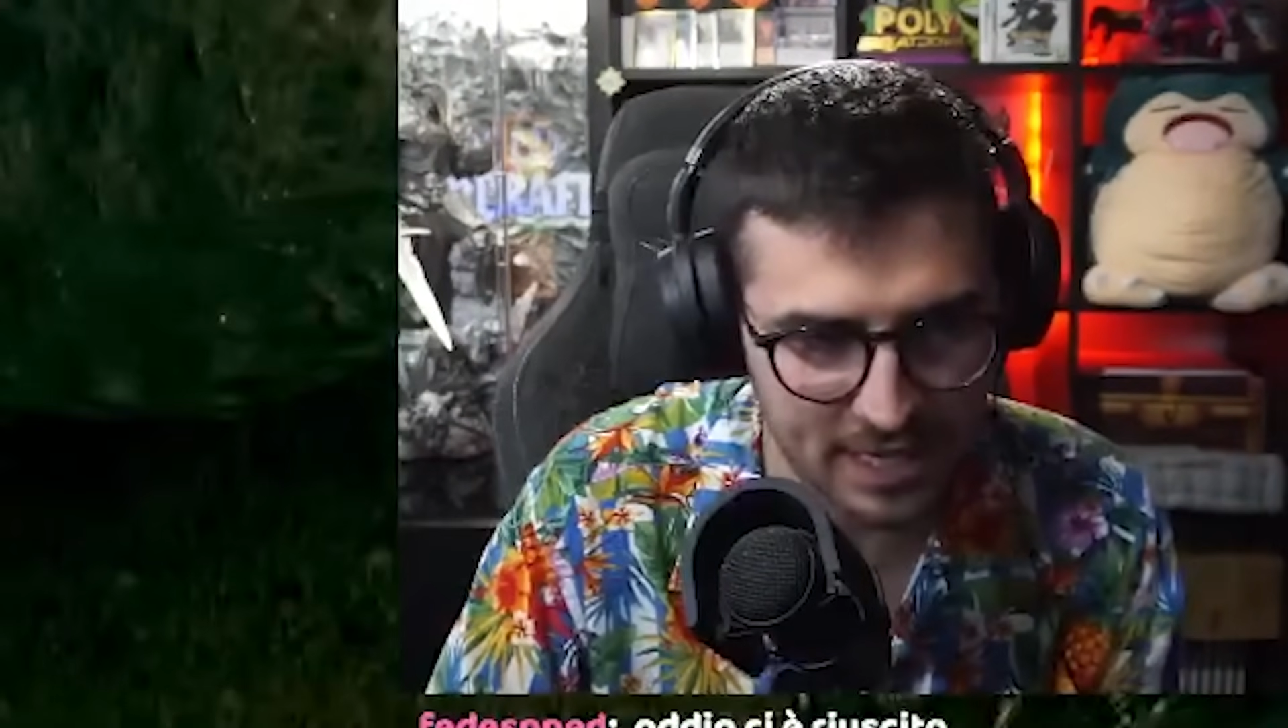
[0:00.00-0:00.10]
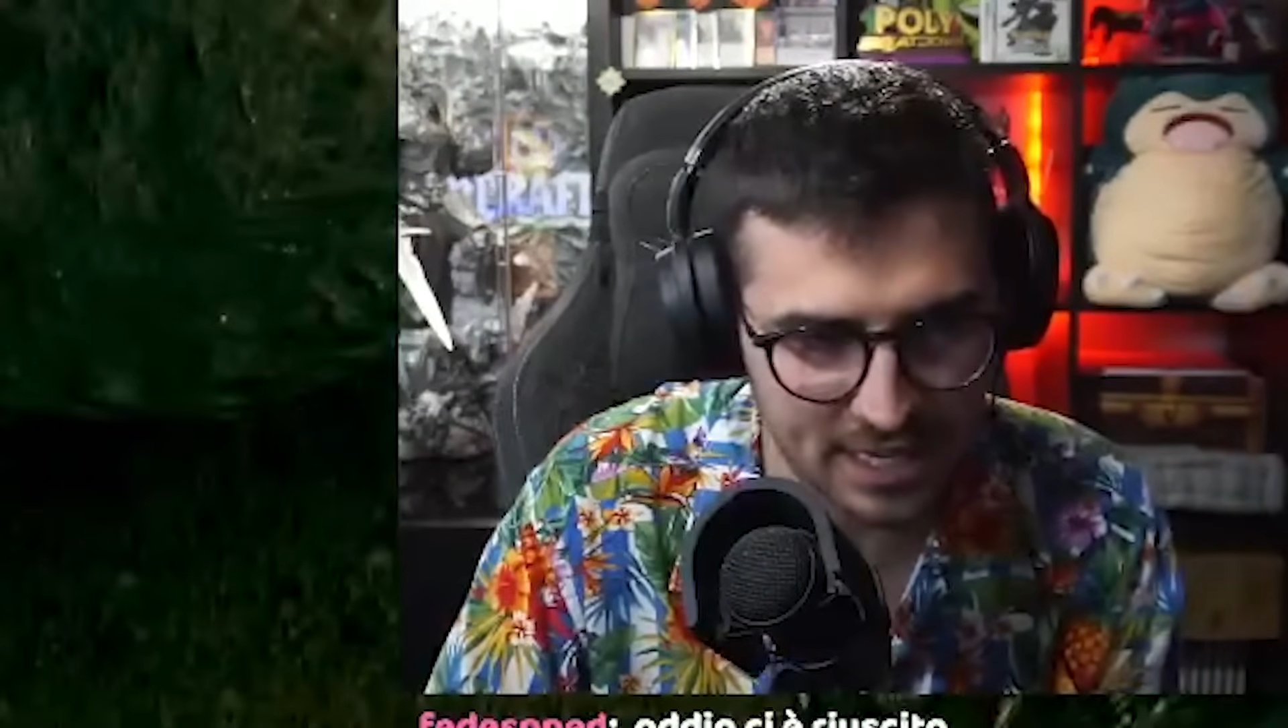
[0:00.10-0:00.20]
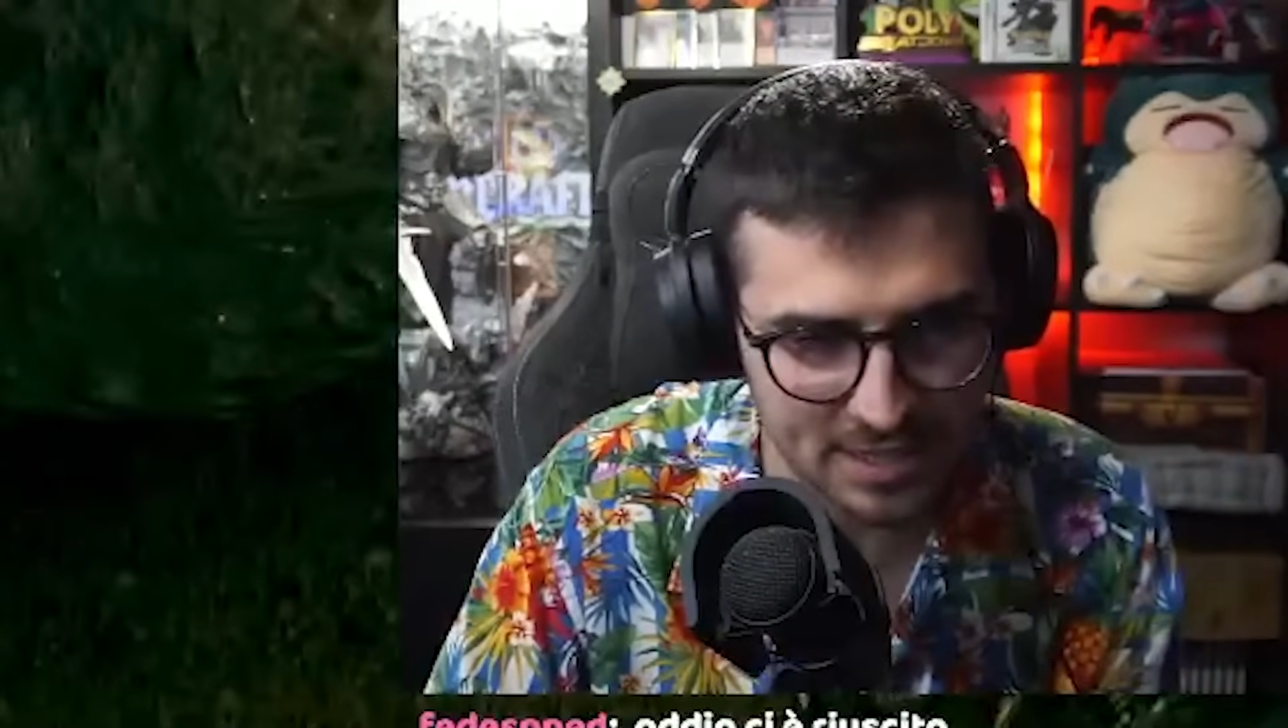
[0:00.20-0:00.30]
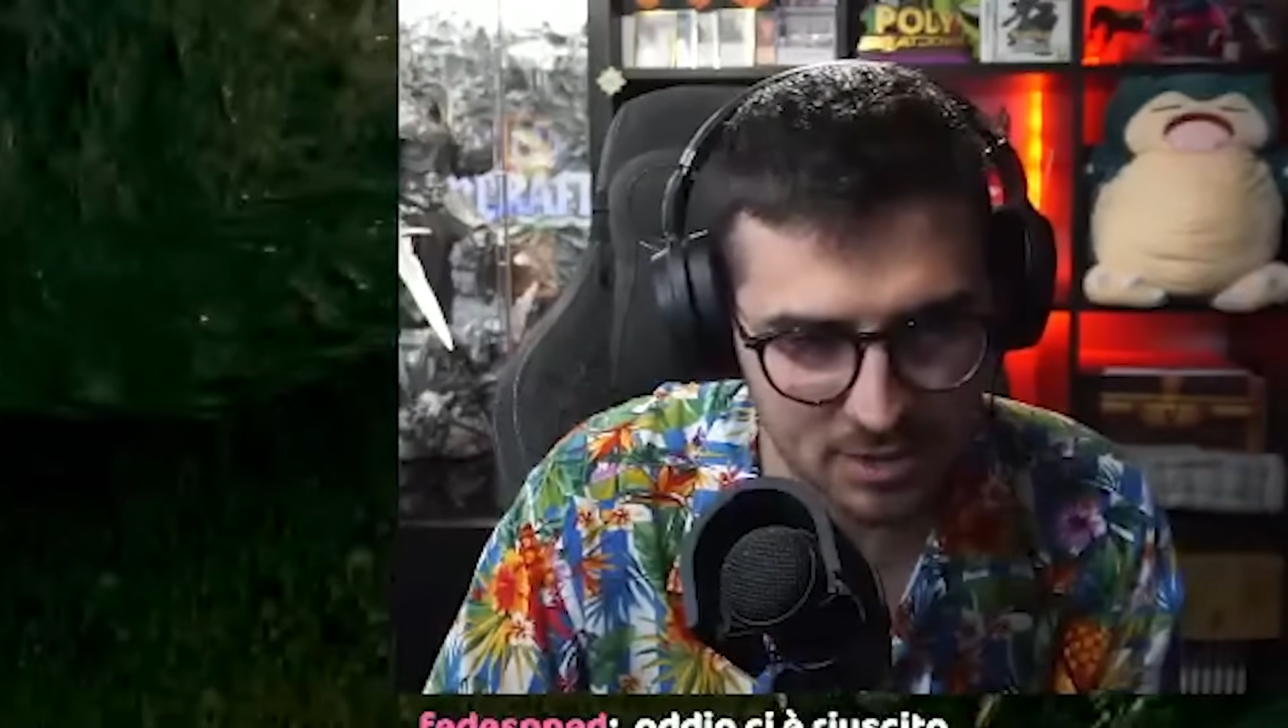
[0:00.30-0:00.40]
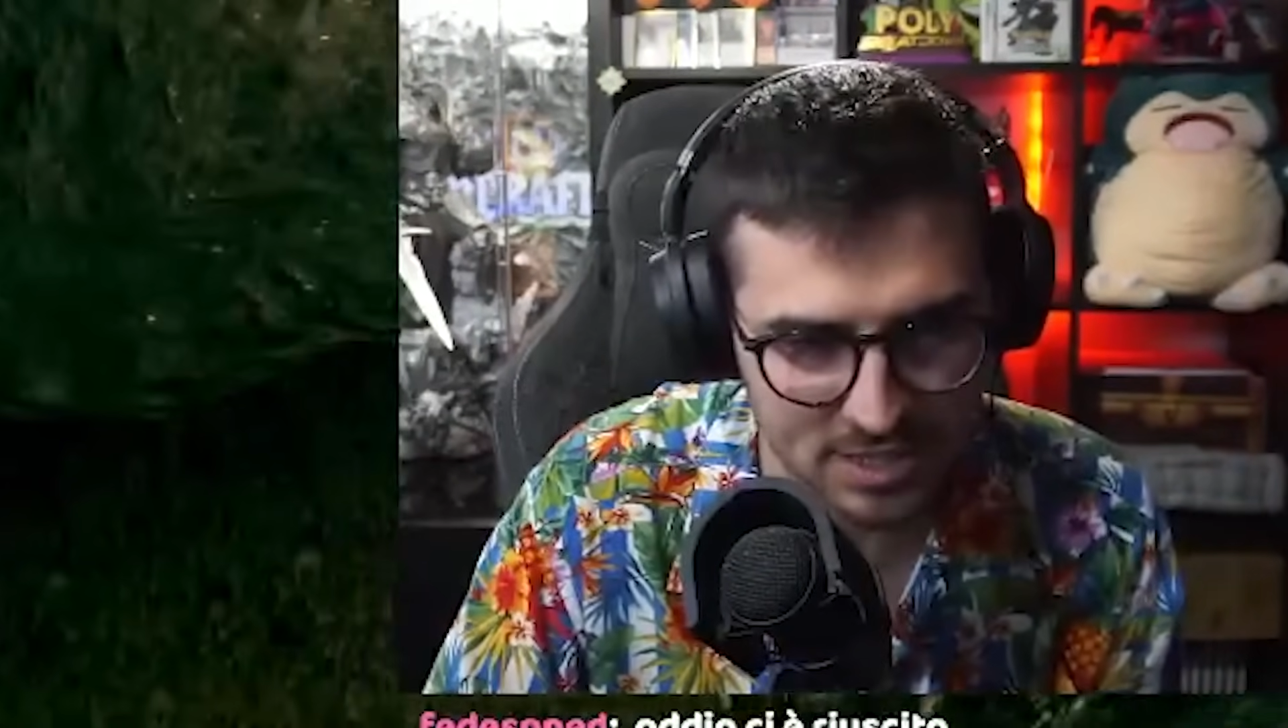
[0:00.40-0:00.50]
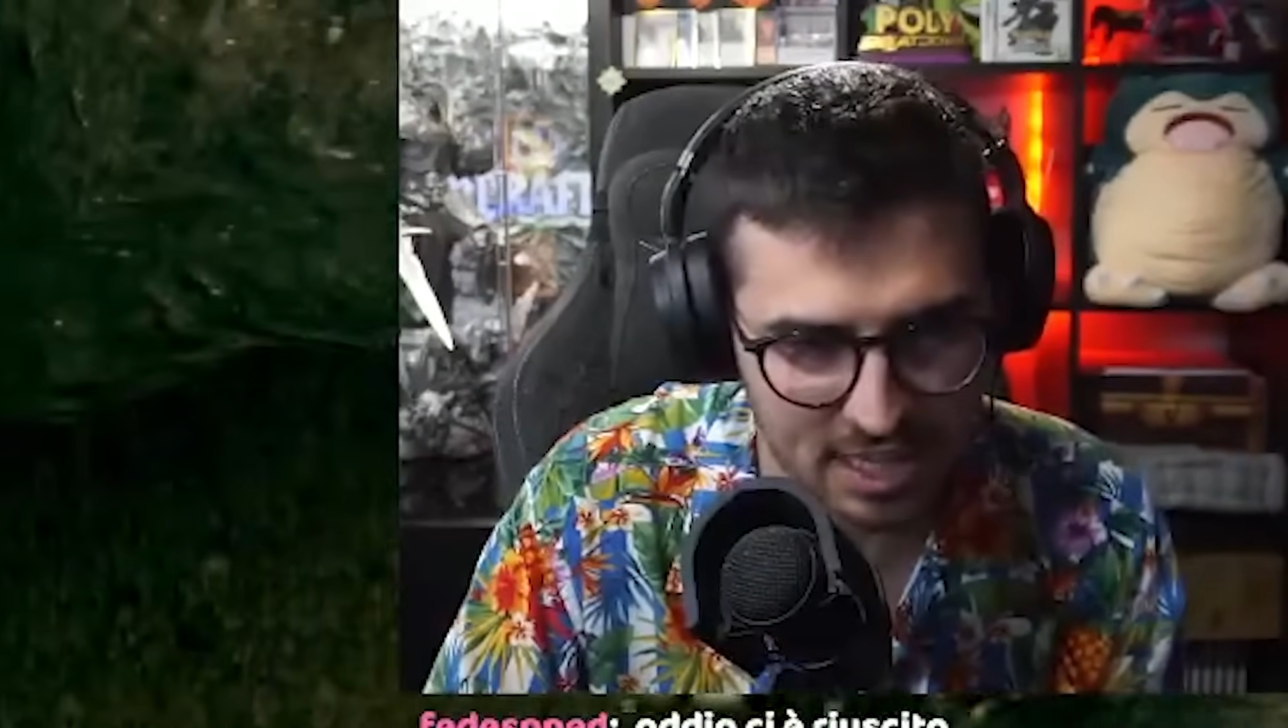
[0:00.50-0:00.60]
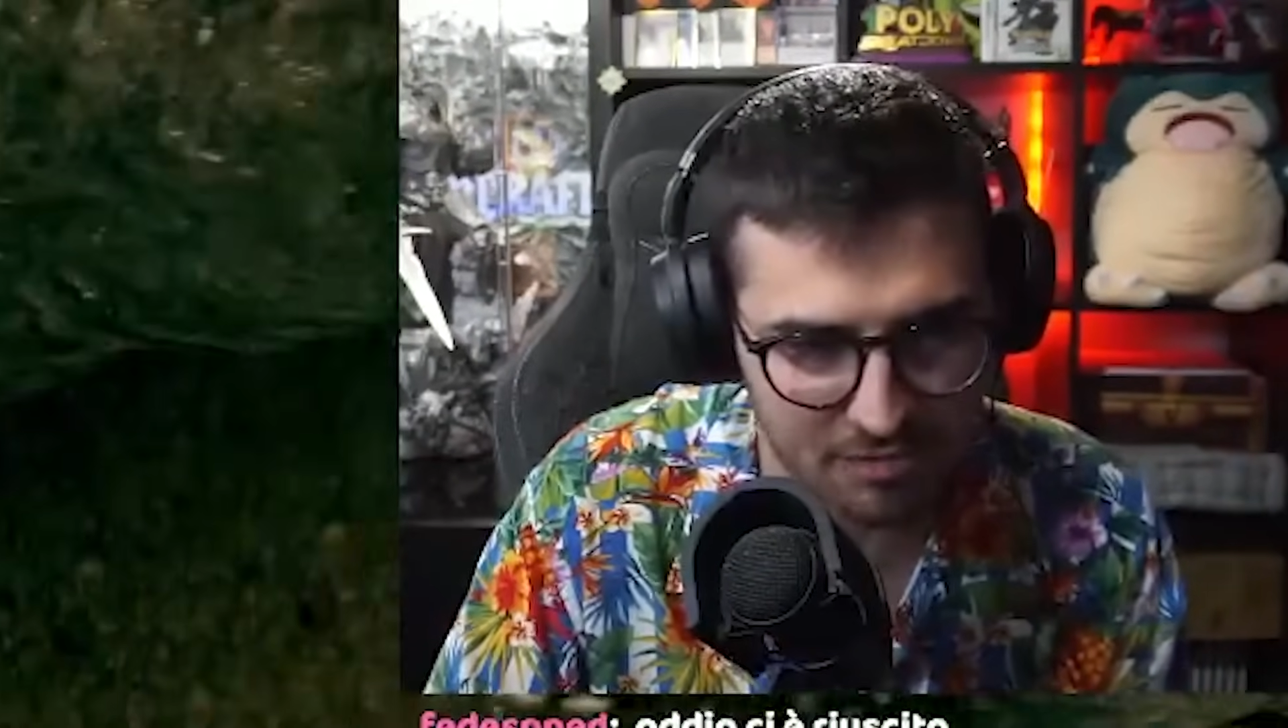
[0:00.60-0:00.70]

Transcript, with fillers: dai Ti costa